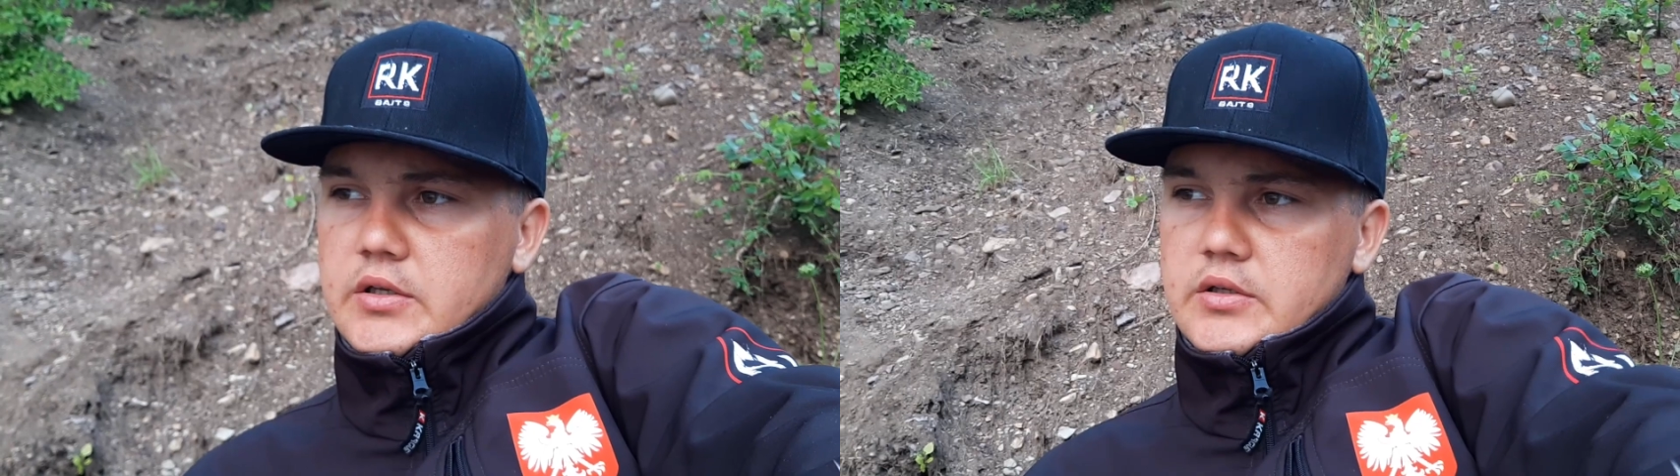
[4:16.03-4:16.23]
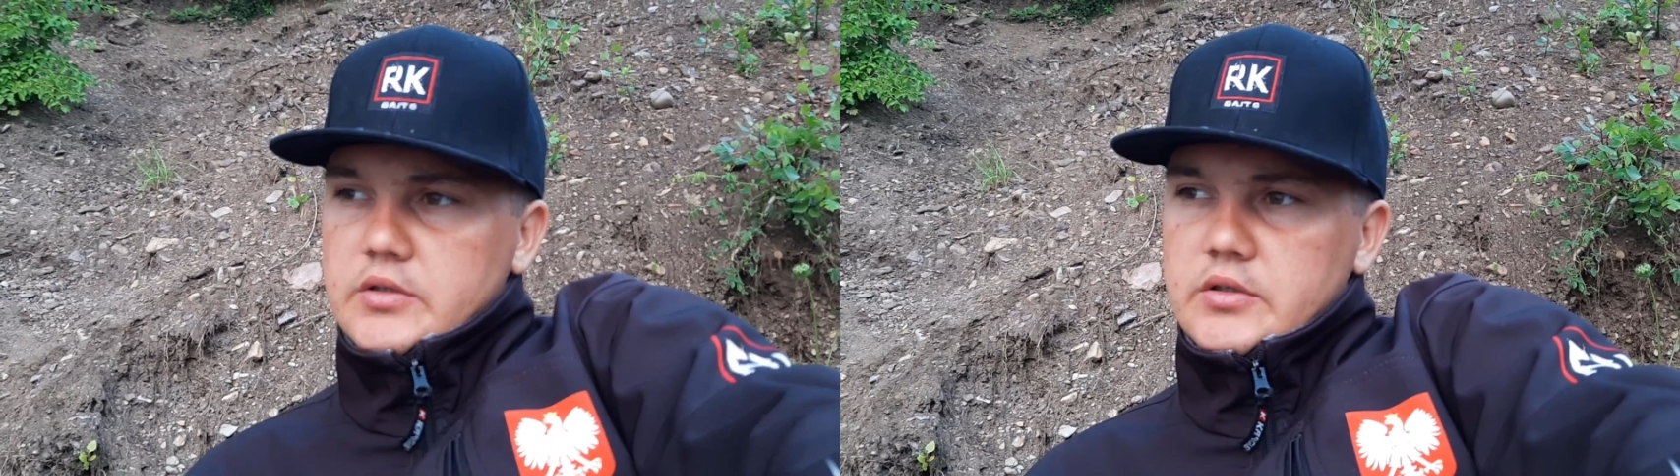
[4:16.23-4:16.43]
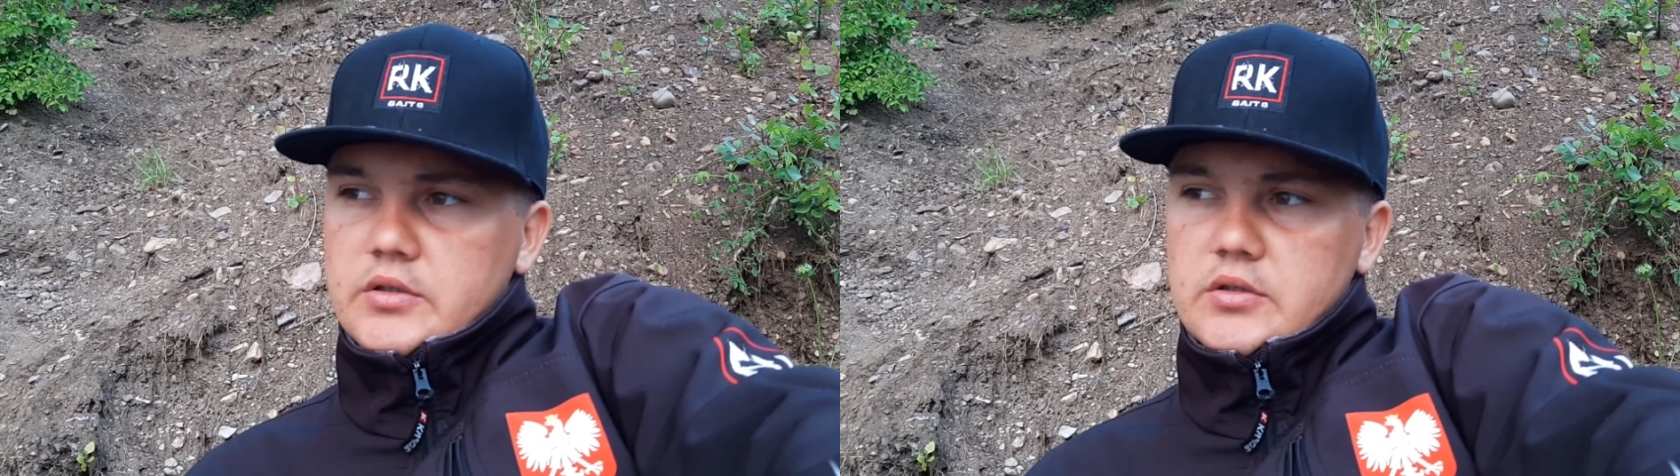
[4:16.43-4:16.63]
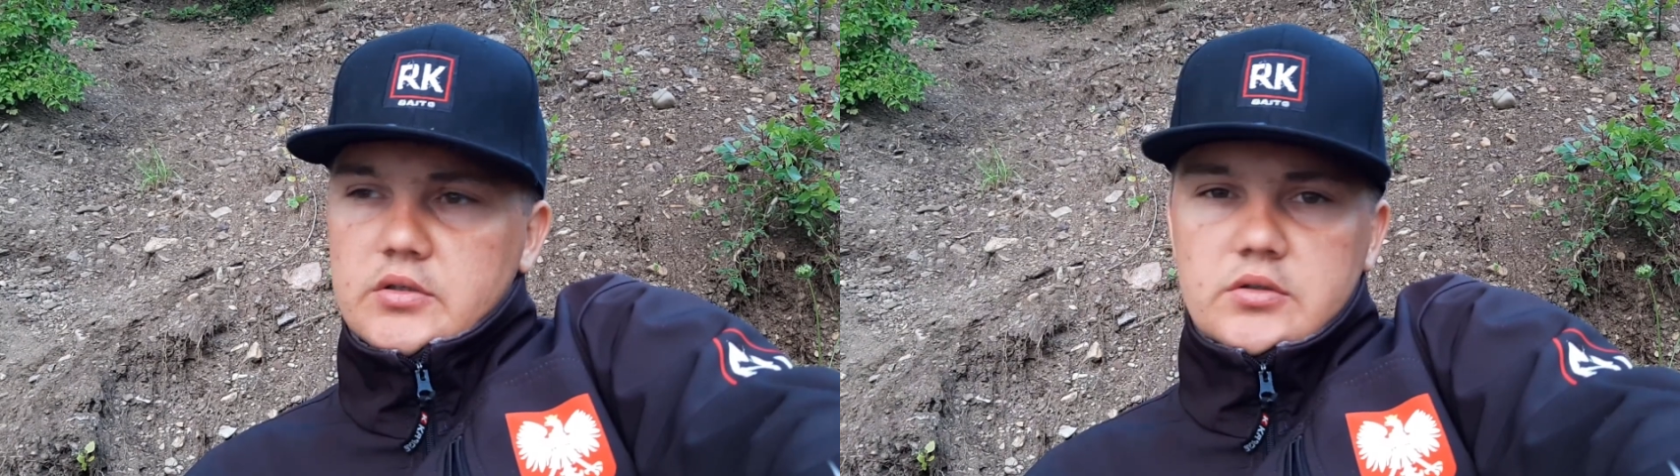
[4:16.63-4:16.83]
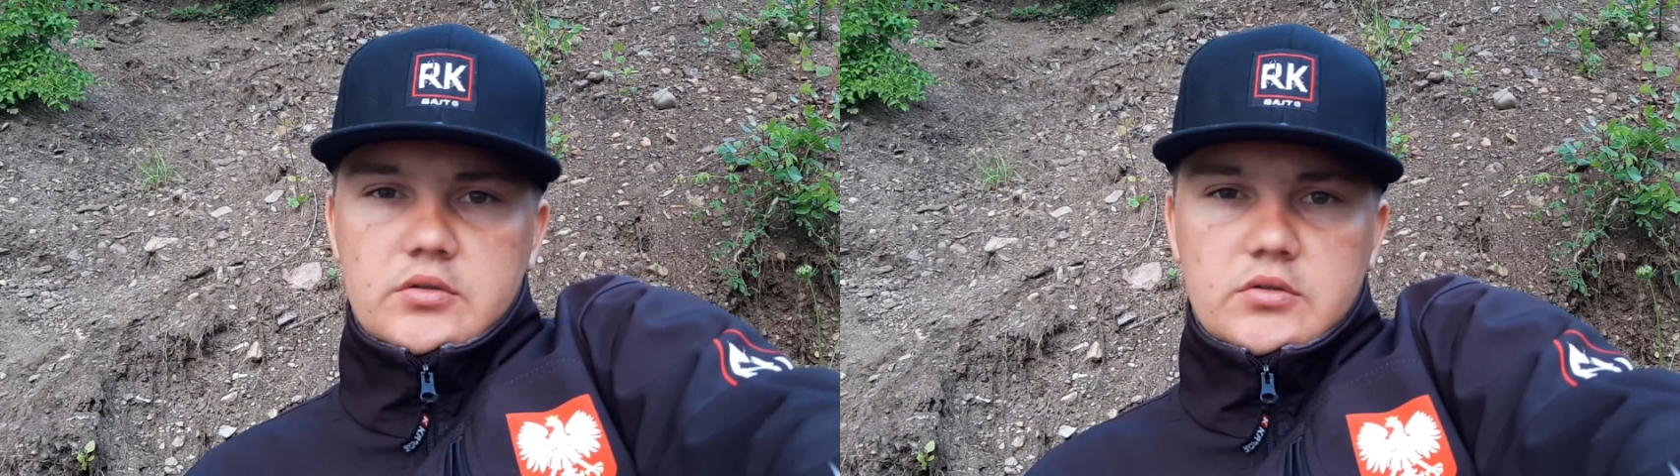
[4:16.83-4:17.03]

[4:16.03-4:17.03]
Yy,